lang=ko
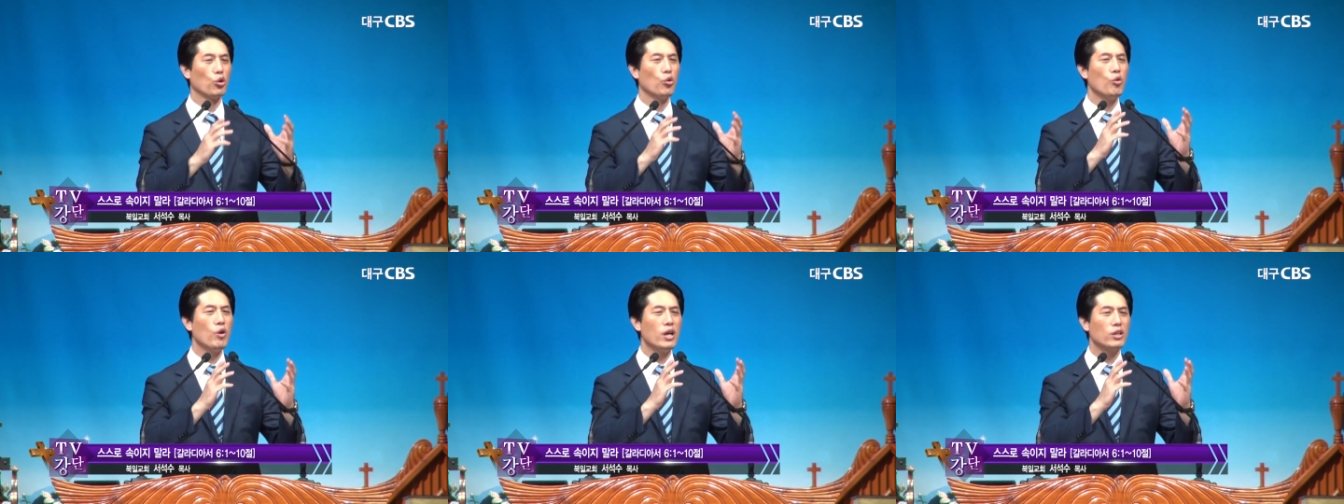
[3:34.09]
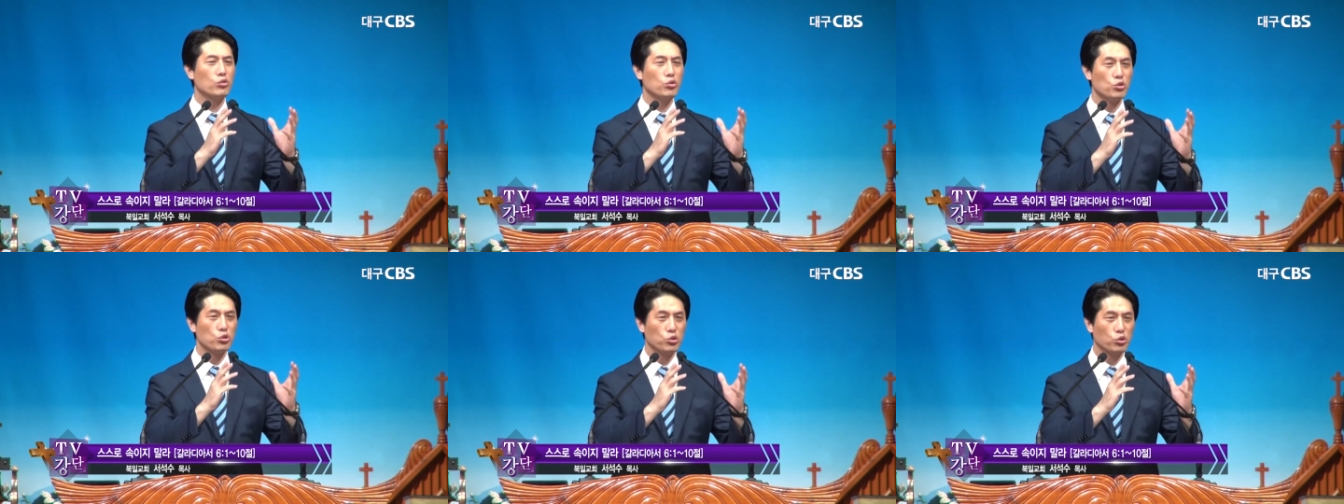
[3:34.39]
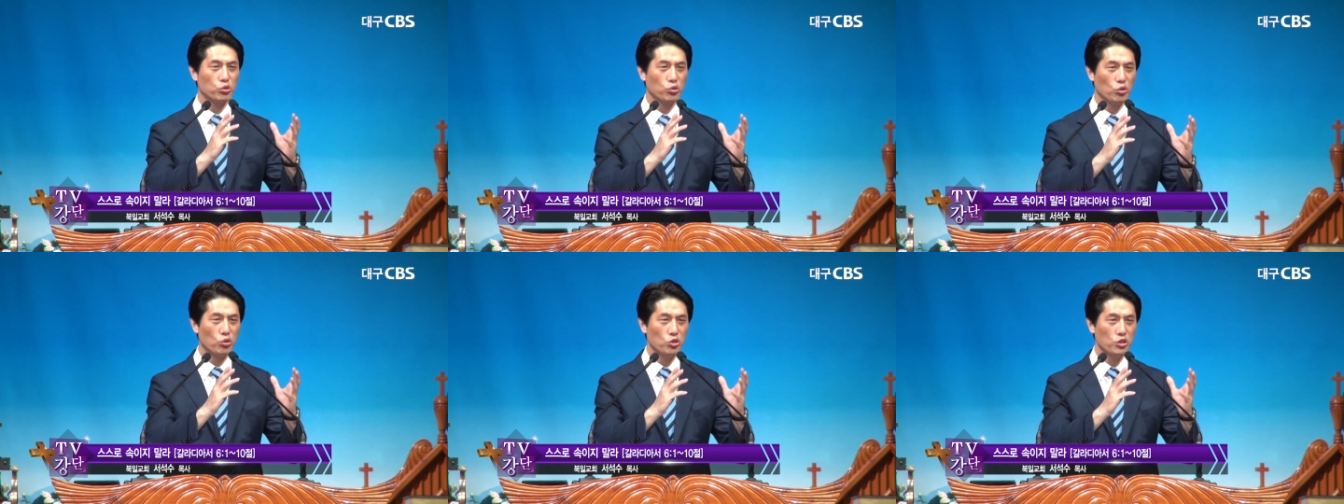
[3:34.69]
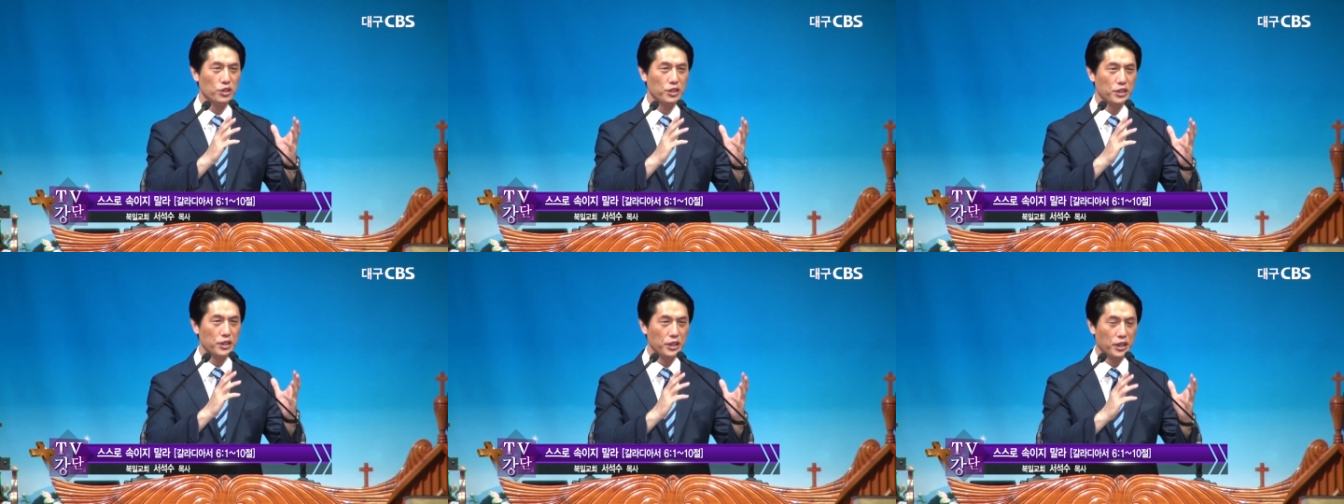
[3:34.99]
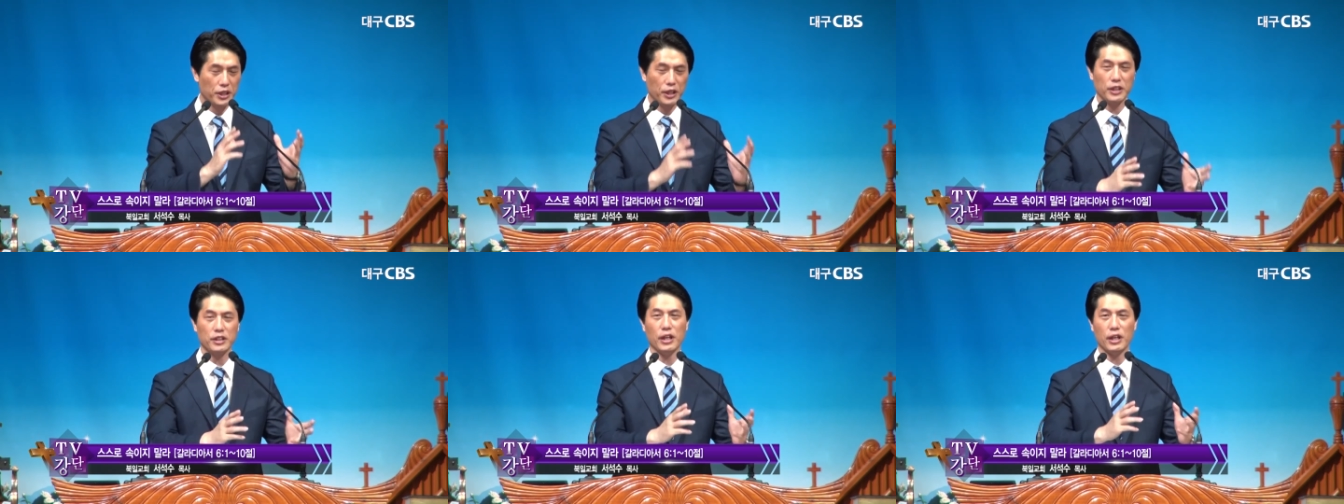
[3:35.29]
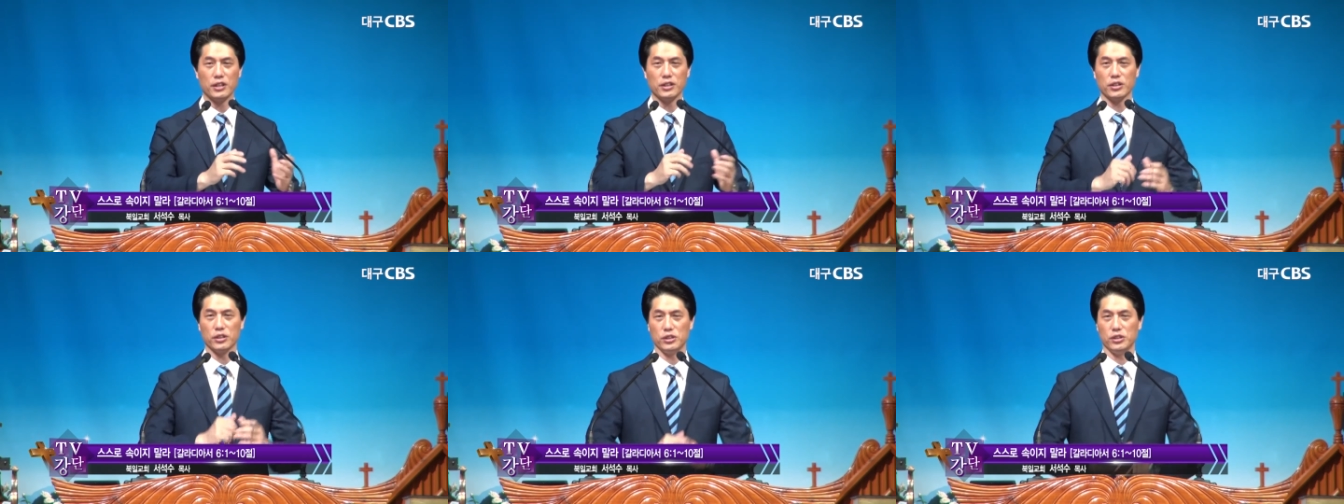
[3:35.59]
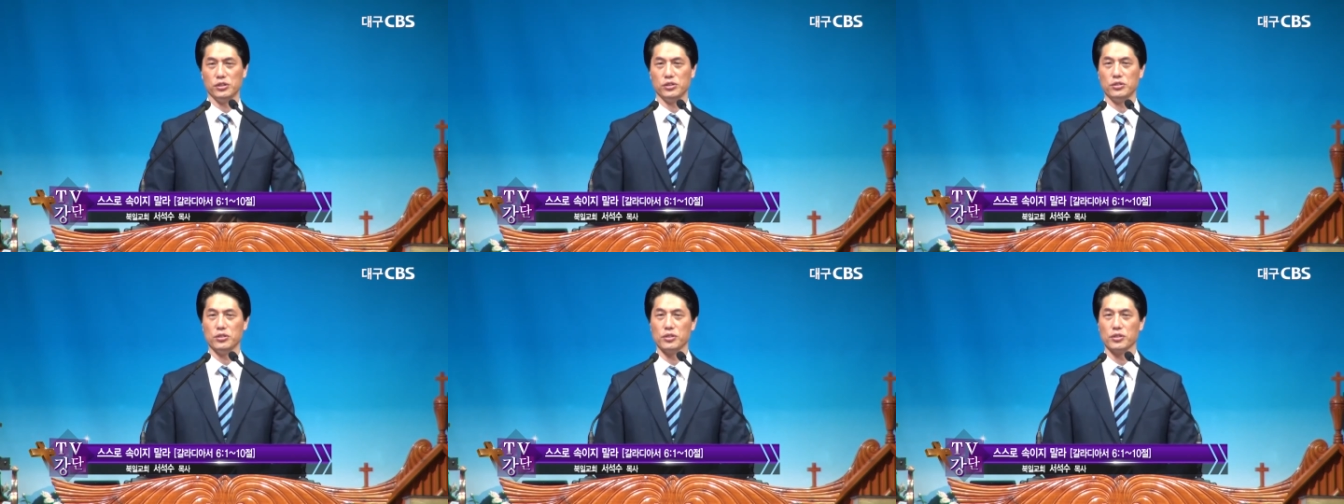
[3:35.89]
도와줄 수도 있겠다는
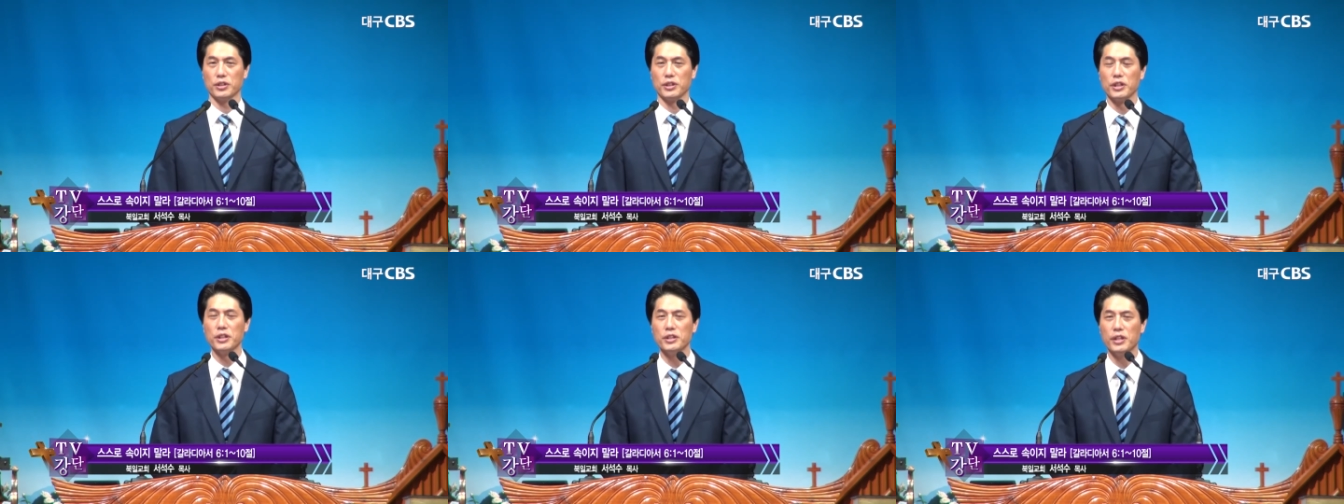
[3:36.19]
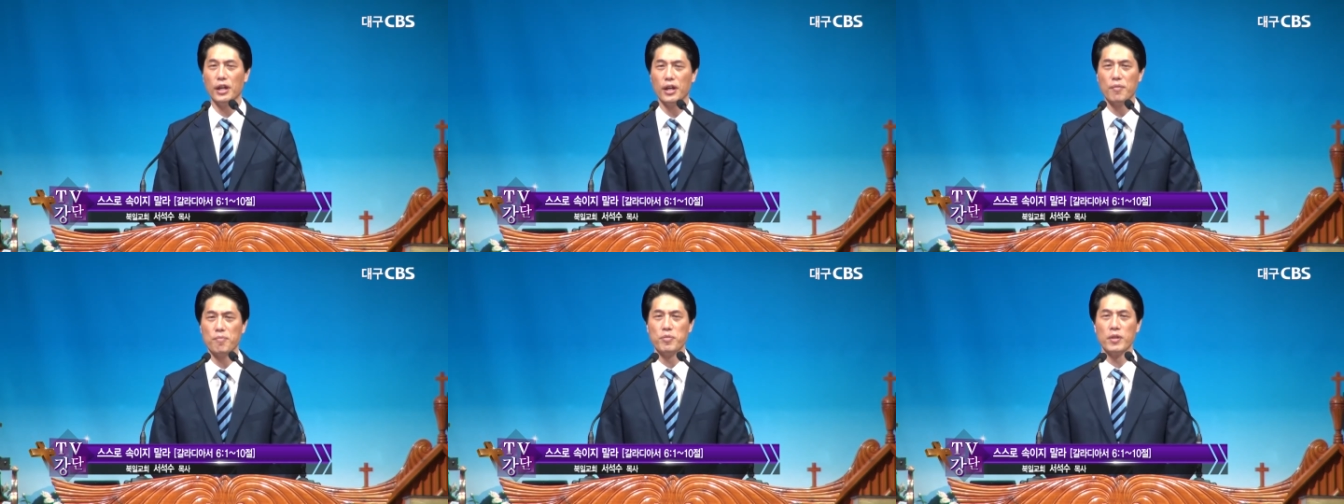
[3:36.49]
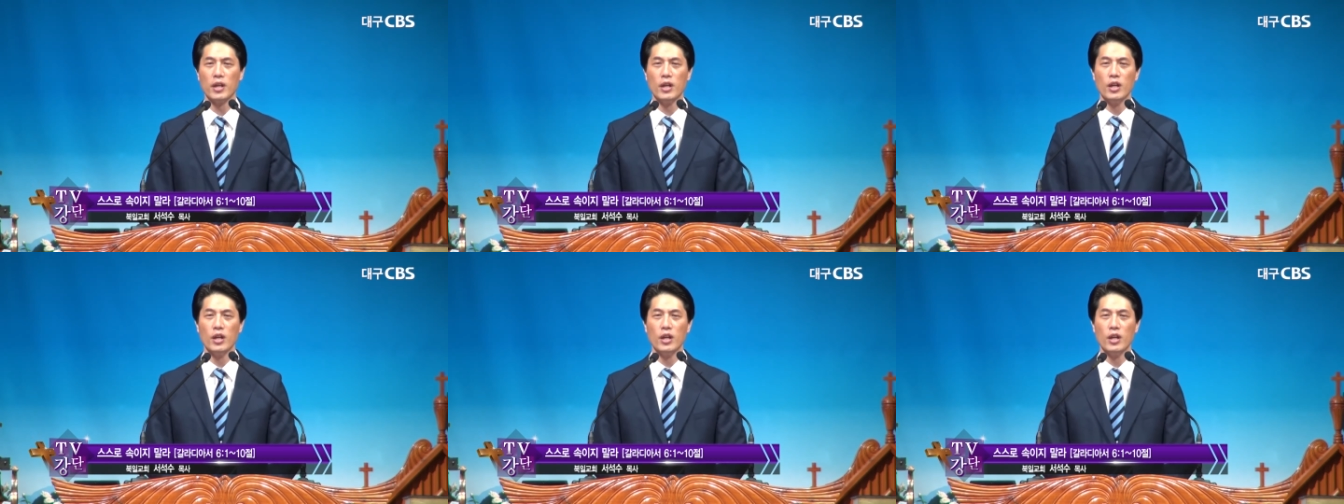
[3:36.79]
것이죠. 그런데